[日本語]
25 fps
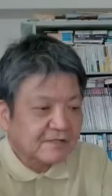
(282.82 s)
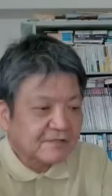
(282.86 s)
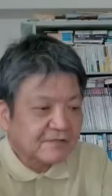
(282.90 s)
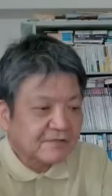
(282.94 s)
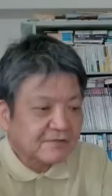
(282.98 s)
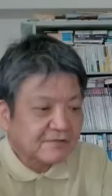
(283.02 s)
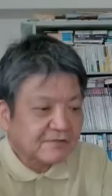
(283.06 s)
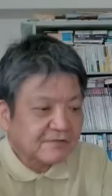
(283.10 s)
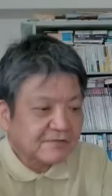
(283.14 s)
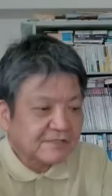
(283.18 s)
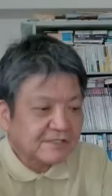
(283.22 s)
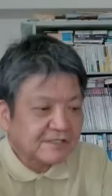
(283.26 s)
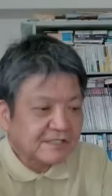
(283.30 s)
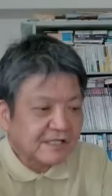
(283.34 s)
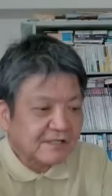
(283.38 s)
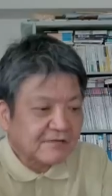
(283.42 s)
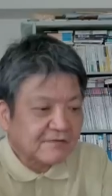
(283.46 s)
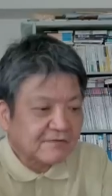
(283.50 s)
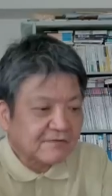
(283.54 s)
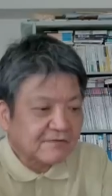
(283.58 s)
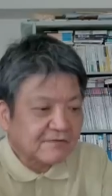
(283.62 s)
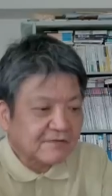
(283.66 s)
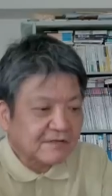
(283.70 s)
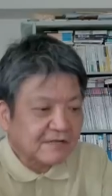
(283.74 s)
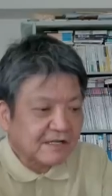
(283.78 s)
書類な
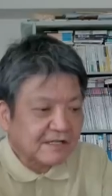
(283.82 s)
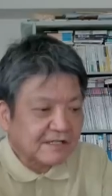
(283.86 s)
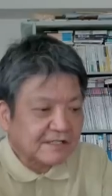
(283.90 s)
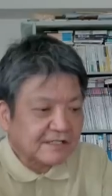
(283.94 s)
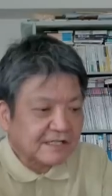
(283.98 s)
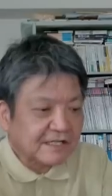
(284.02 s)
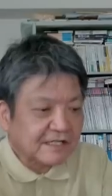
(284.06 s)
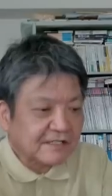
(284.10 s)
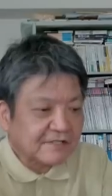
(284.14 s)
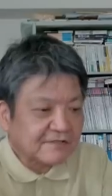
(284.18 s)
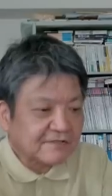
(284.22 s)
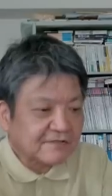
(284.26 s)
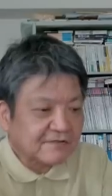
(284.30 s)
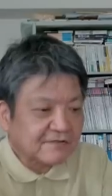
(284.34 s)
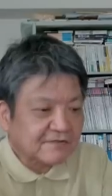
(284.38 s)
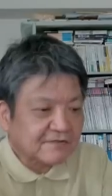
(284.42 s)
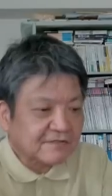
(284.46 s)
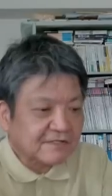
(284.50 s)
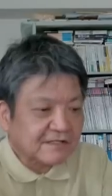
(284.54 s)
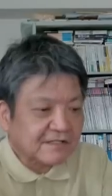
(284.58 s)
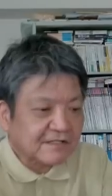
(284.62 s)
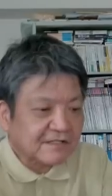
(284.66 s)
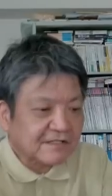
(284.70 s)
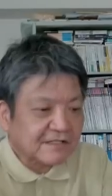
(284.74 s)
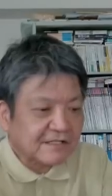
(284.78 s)
どがちゃんと
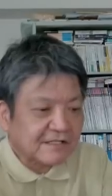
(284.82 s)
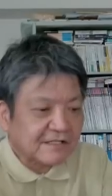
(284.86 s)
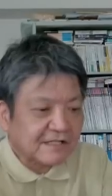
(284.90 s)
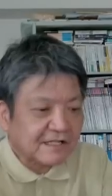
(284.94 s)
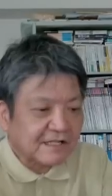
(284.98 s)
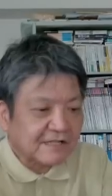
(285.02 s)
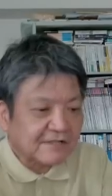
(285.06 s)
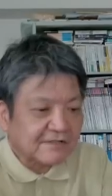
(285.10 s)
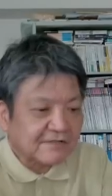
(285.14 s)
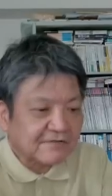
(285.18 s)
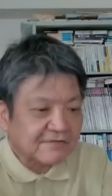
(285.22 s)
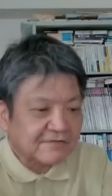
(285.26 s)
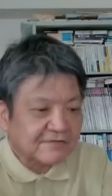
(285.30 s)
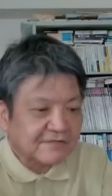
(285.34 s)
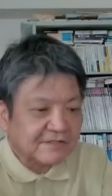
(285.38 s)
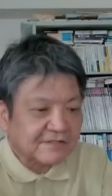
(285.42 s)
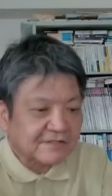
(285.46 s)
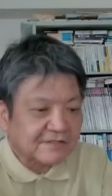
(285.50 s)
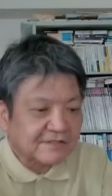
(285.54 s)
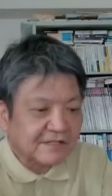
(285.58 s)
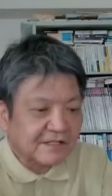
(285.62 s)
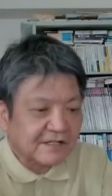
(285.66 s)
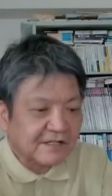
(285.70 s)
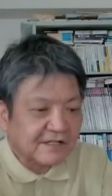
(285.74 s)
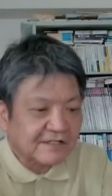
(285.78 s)
備わっていないと受
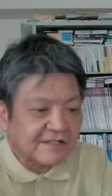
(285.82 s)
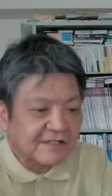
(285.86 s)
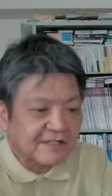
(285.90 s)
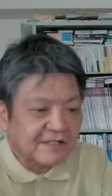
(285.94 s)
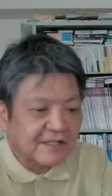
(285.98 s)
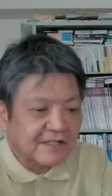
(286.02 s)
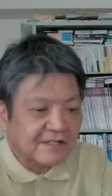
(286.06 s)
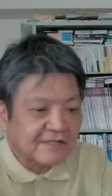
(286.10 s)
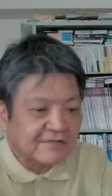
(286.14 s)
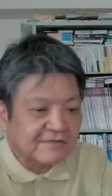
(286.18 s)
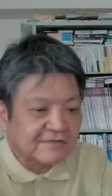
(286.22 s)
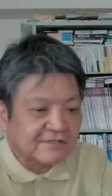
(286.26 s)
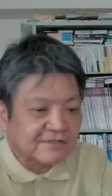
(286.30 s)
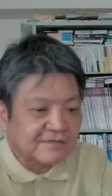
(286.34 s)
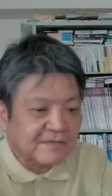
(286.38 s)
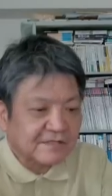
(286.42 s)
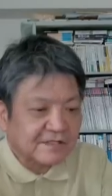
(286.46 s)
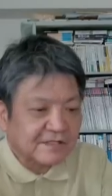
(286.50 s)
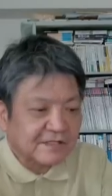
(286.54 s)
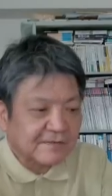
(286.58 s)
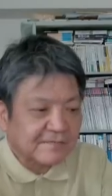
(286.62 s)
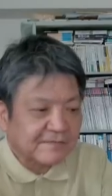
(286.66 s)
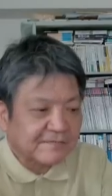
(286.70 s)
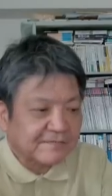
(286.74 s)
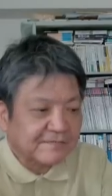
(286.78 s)
付が成立し
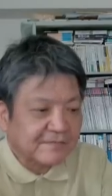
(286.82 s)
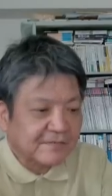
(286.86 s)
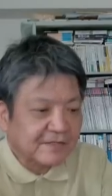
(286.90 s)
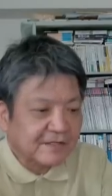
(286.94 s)
ません。